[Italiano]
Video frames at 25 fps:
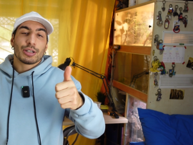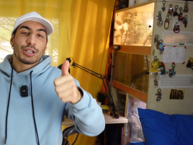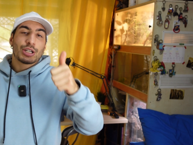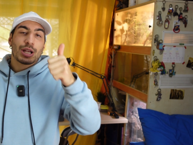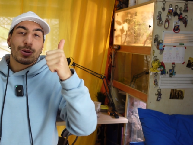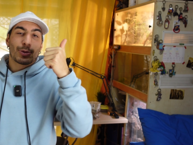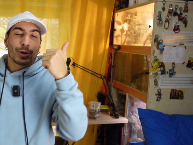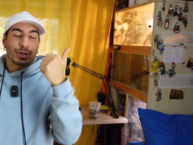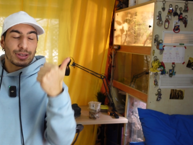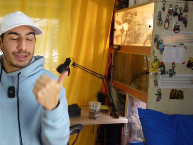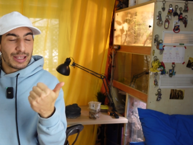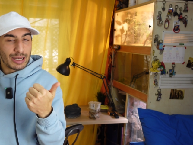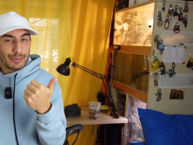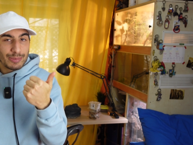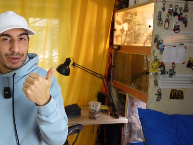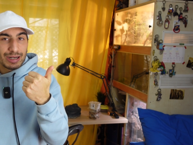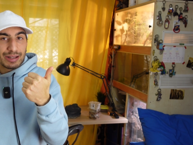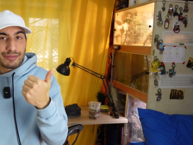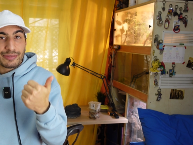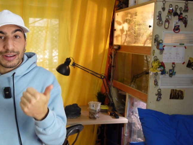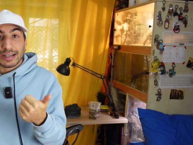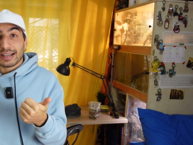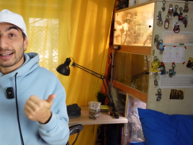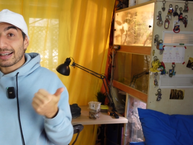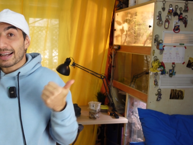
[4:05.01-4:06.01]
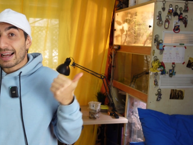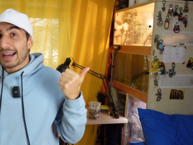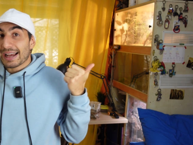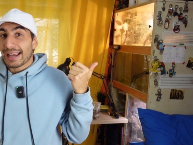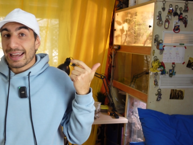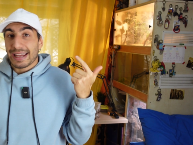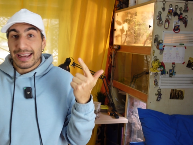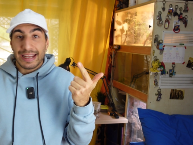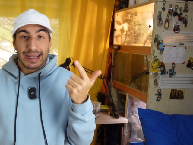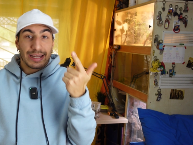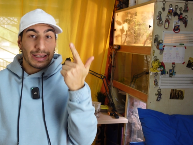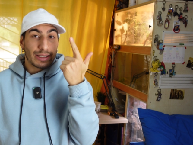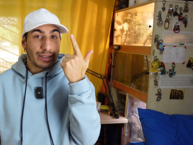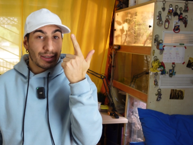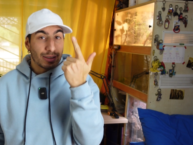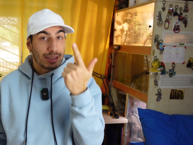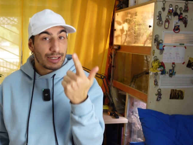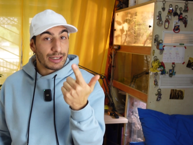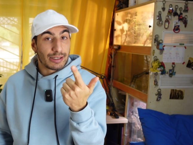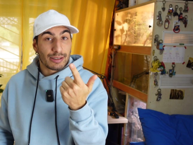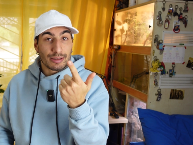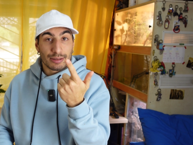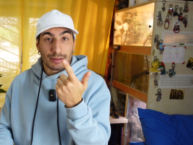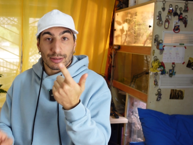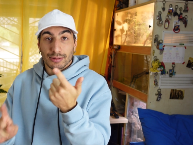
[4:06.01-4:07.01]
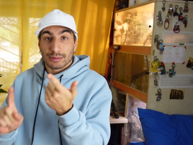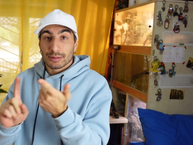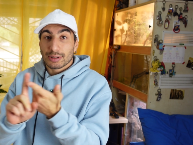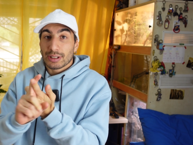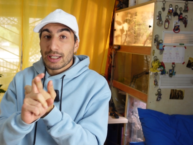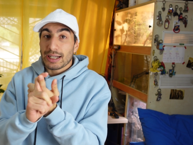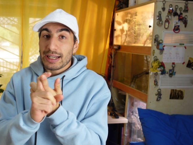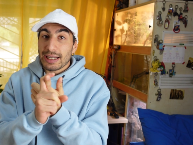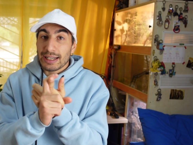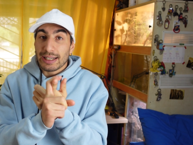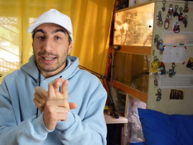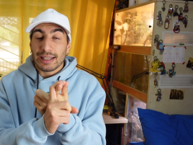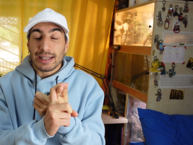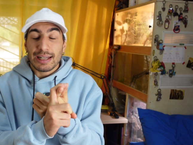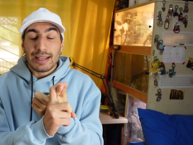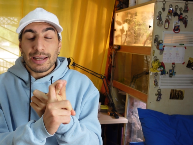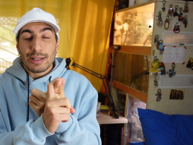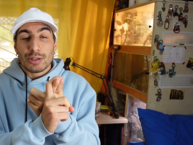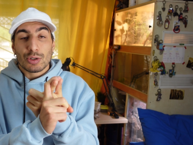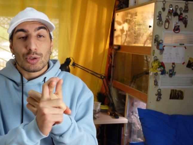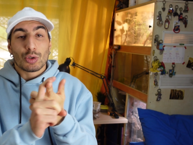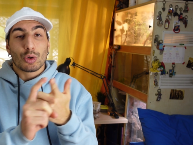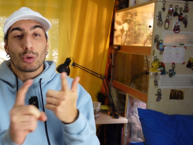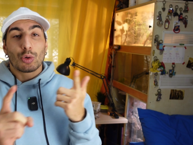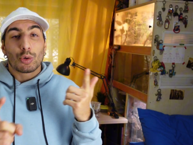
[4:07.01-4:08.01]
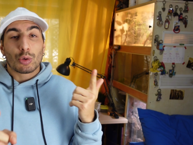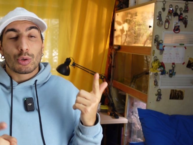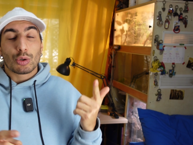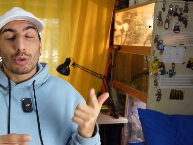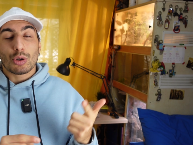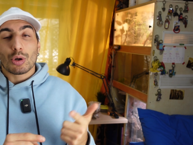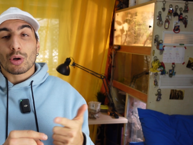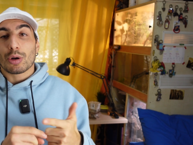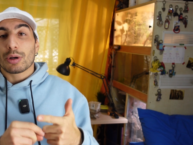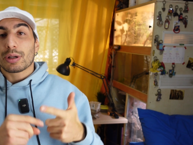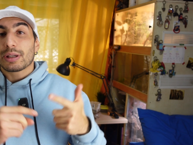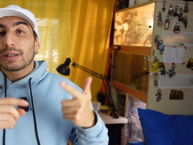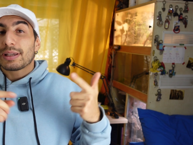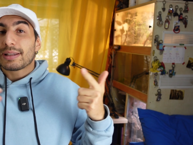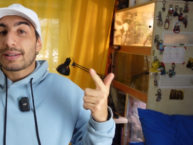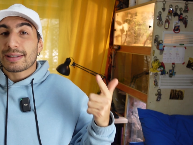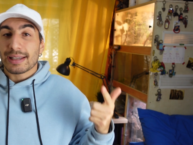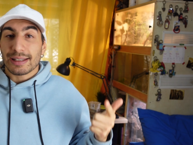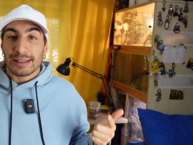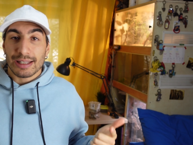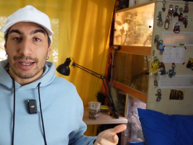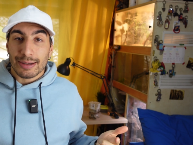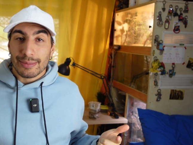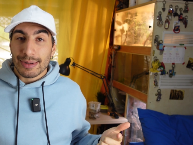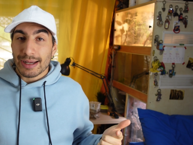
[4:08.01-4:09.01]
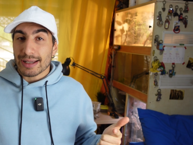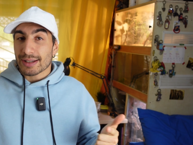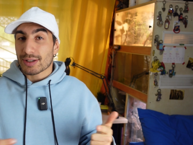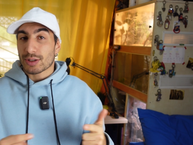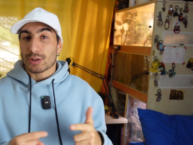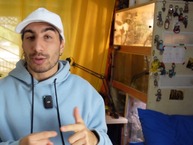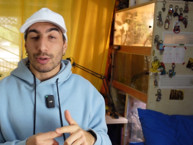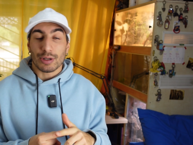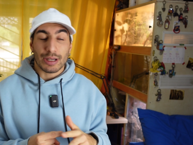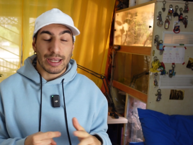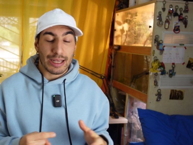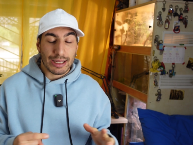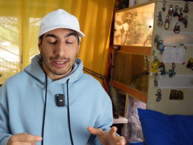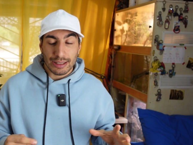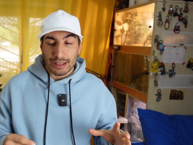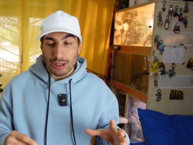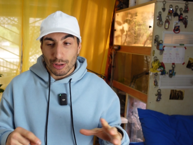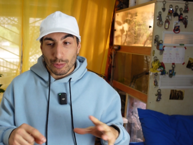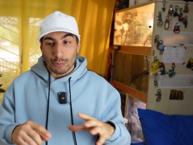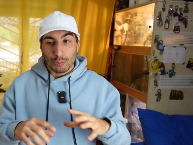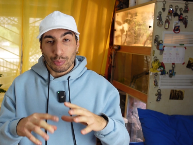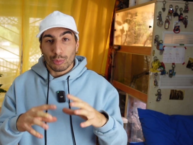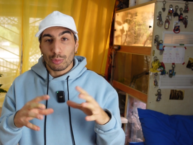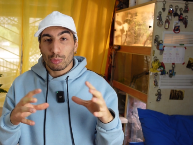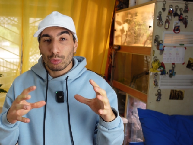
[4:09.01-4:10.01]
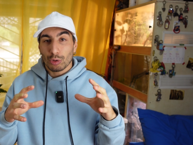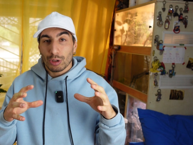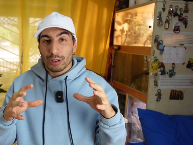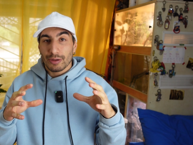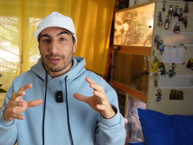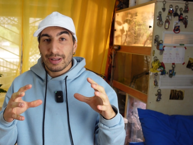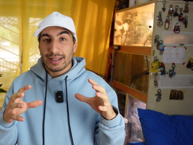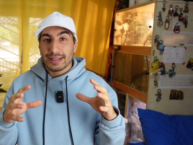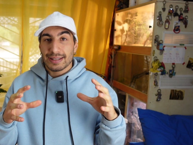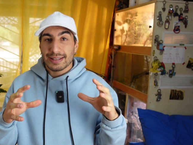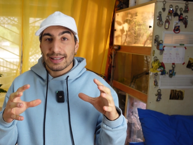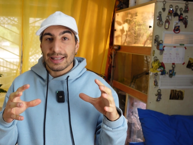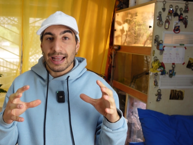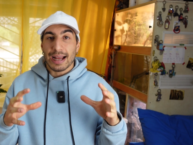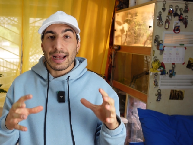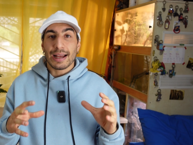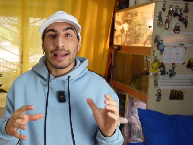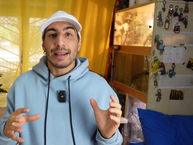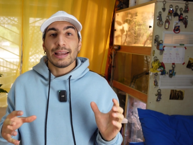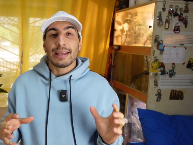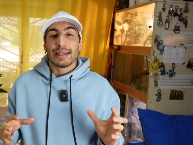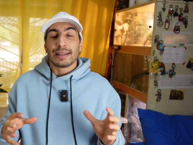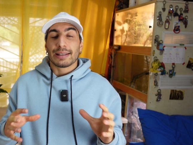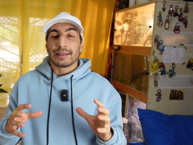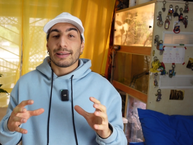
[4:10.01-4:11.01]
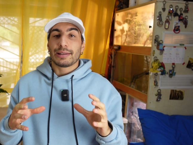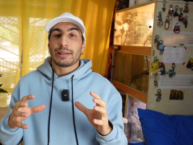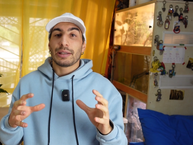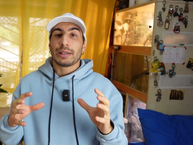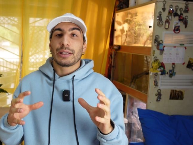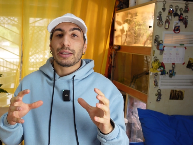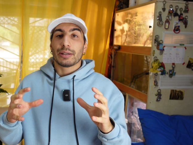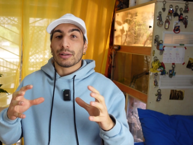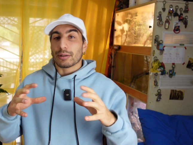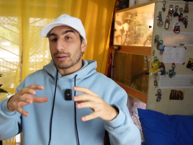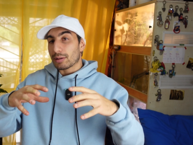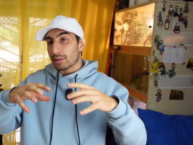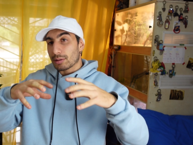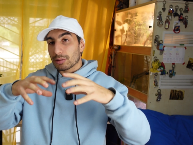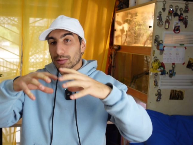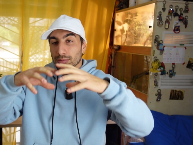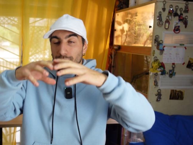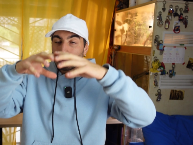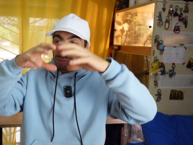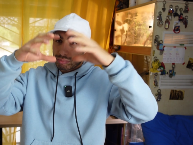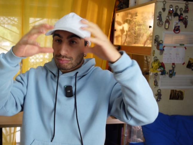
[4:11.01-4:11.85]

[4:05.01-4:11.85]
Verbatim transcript: Diciamo che Farina e eh, grilli sono gli insetti da pasto che da un punto di vista di eh,